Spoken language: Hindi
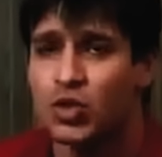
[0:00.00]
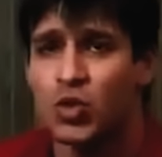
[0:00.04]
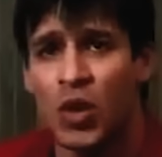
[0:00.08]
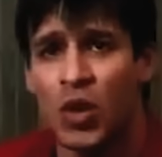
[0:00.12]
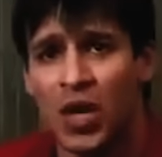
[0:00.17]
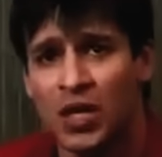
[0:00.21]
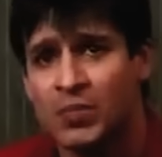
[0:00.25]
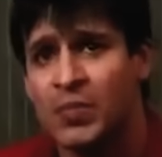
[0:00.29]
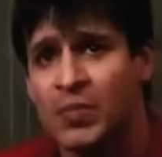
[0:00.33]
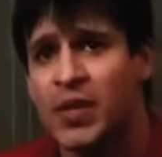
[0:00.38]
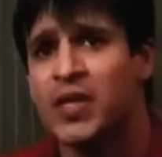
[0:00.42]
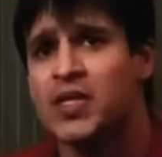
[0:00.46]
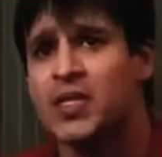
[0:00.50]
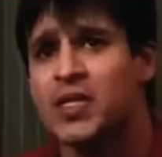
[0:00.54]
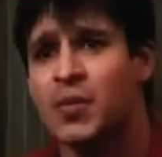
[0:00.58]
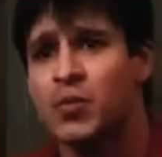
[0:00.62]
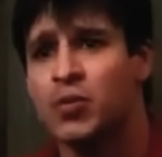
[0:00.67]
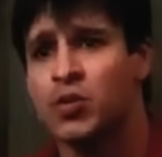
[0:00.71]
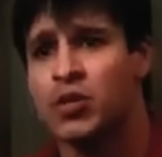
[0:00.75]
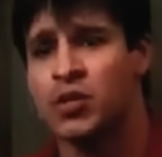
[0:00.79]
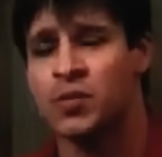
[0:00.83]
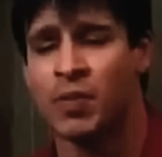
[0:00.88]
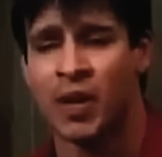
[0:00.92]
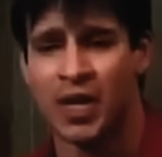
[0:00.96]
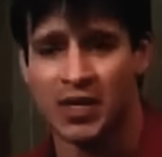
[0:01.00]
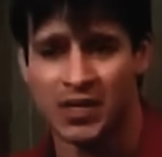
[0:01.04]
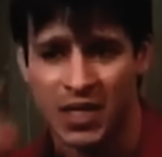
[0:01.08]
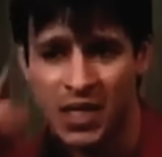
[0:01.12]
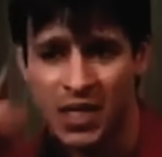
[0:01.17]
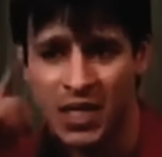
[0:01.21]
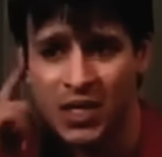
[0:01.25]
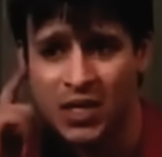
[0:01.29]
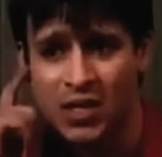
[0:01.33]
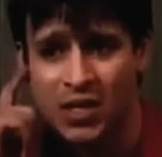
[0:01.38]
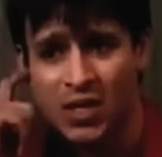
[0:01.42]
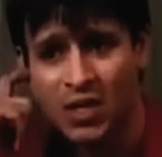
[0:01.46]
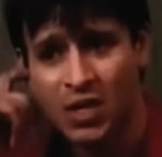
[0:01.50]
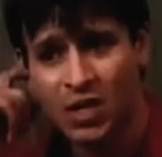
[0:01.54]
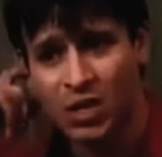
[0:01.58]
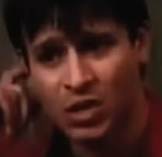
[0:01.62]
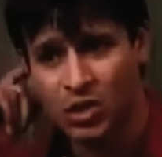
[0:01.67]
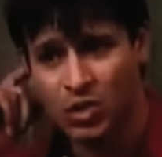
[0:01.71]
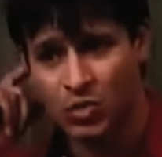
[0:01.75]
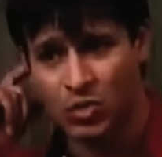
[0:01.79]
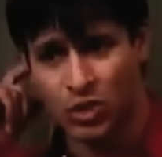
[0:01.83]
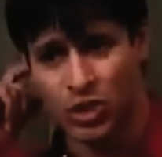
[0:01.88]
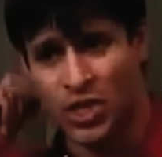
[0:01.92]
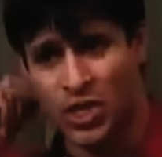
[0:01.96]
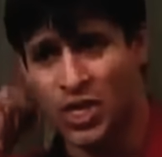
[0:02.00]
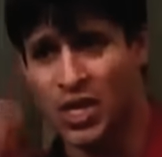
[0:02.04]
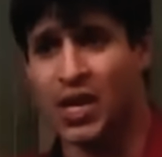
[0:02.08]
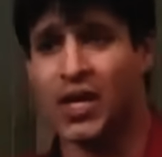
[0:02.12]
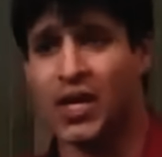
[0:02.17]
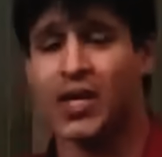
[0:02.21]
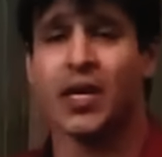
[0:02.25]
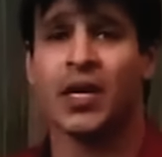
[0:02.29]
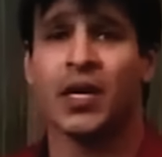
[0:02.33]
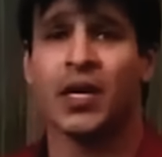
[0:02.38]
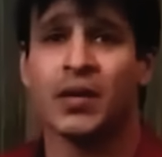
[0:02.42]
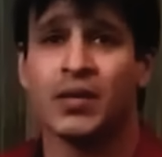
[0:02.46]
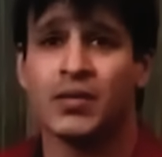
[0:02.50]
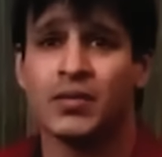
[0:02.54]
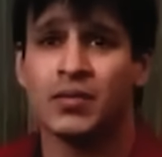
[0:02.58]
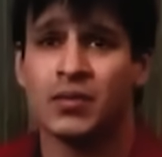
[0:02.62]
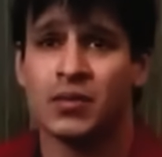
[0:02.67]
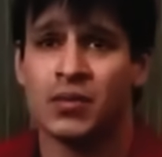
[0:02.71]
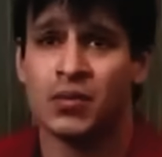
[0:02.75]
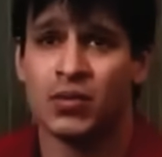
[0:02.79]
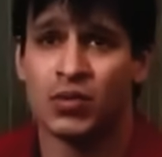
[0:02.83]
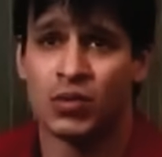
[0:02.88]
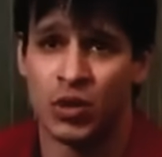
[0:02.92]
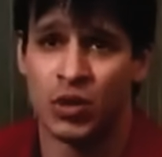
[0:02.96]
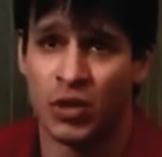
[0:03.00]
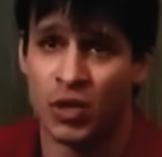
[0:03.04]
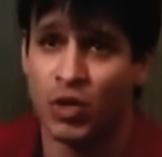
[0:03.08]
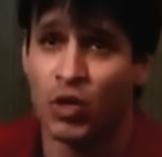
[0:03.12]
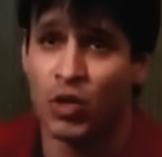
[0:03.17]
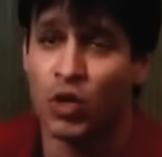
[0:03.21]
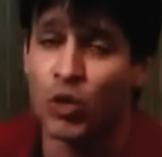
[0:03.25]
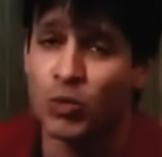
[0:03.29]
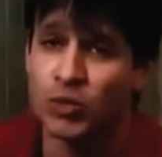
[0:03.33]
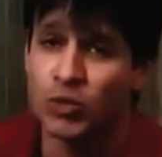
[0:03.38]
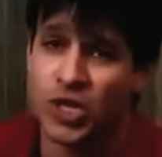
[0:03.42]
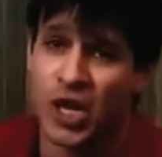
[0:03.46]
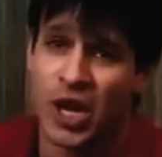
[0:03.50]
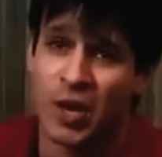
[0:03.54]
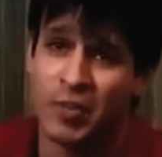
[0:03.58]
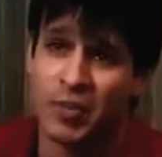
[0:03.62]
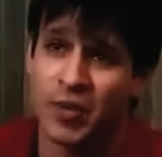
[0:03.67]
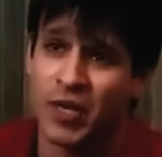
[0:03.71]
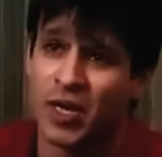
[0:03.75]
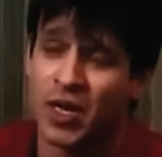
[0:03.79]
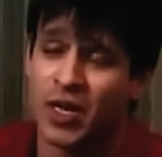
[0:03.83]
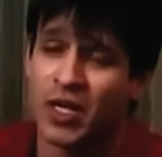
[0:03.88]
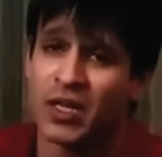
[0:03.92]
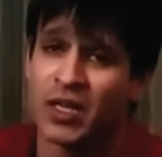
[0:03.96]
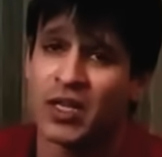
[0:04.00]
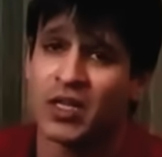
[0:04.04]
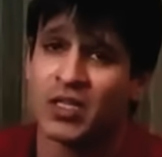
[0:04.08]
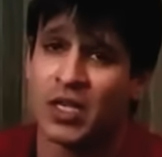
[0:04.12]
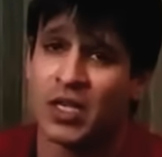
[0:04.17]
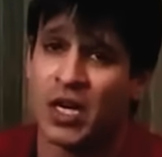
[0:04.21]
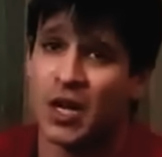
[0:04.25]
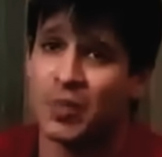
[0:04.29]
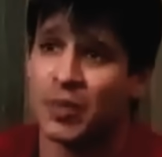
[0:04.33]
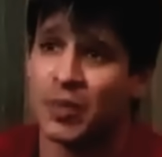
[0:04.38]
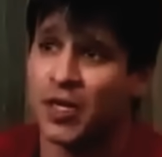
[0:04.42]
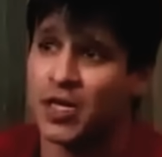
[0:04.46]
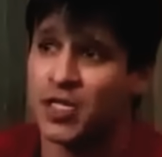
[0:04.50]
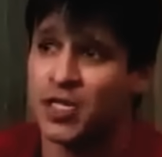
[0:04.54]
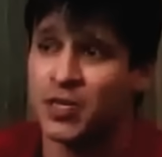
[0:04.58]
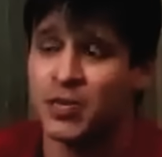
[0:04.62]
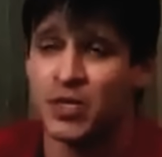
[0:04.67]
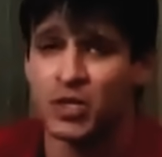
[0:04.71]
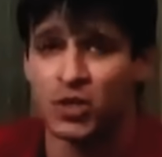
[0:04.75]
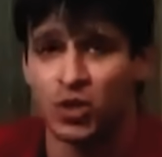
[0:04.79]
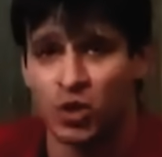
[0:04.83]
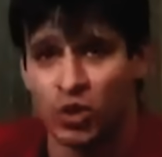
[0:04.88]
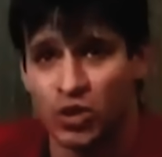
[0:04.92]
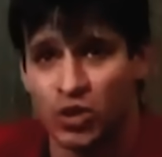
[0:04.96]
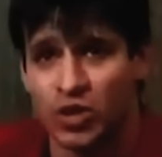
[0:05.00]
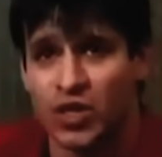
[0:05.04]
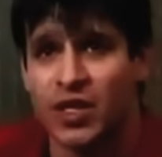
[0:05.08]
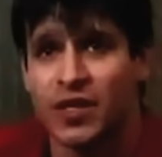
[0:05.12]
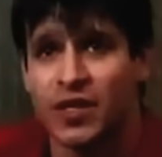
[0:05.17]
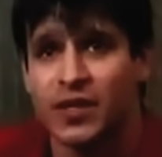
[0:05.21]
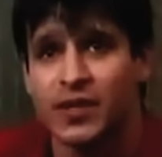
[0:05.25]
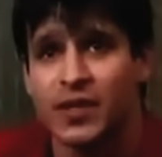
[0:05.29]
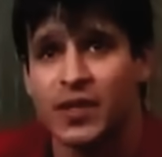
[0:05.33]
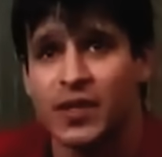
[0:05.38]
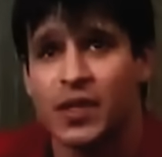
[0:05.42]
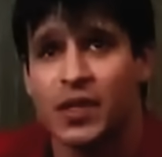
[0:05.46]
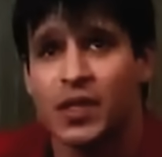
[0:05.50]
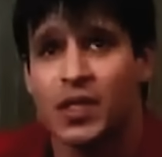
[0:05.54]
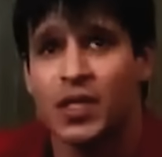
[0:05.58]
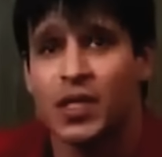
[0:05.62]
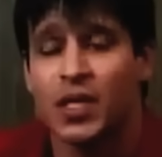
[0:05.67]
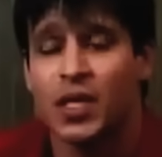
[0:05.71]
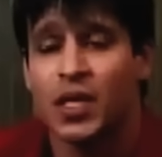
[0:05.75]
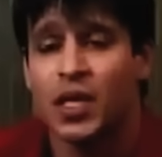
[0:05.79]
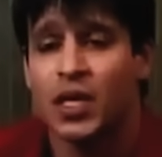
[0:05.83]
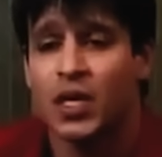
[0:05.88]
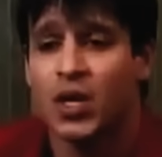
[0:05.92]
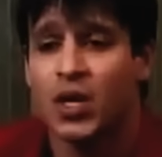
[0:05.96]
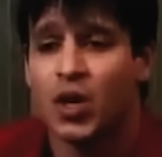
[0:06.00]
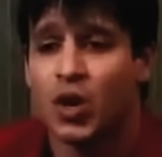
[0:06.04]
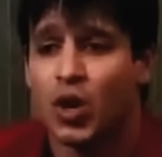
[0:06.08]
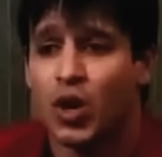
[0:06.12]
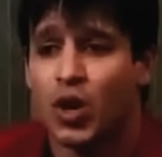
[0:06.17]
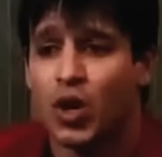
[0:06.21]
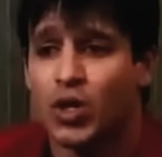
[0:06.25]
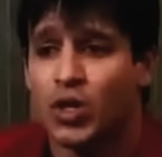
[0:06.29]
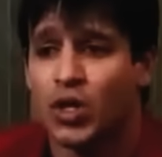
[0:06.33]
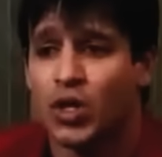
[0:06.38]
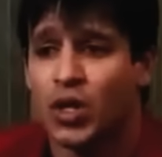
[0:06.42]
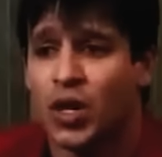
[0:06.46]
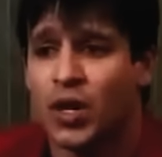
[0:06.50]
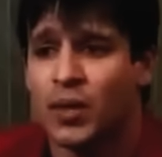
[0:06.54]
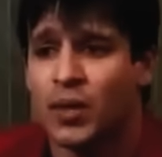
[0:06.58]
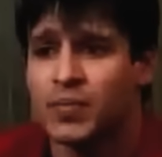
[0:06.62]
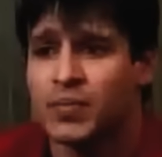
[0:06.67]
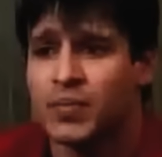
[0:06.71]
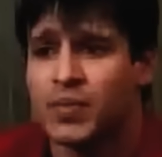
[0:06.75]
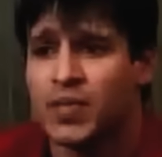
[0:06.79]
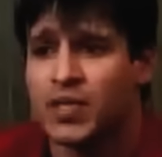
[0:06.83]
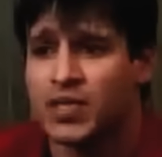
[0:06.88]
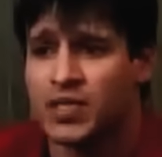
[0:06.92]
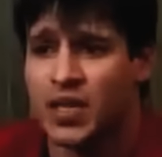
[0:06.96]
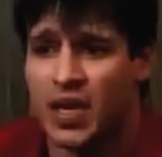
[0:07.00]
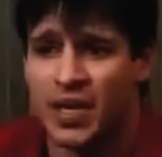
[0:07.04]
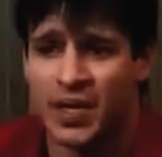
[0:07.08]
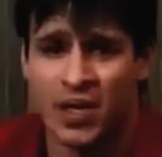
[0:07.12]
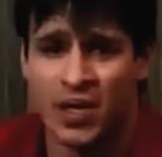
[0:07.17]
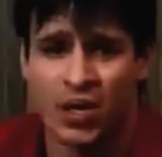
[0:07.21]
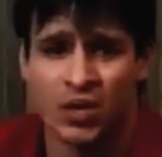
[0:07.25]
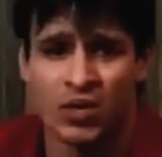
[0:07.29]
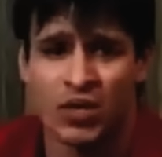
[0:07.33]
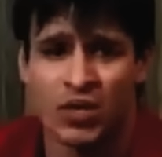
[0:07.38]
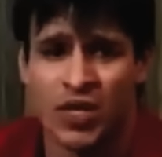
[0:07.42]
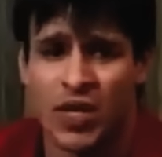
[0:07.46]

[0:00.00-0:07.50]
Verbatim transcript: शुरुआत में ही जब उन्होंने बात की तो मुझे लगा कि उन्होंने खूब शराब पी रखी थी शराब के नशे में धुत थे और ही स्टार्टेड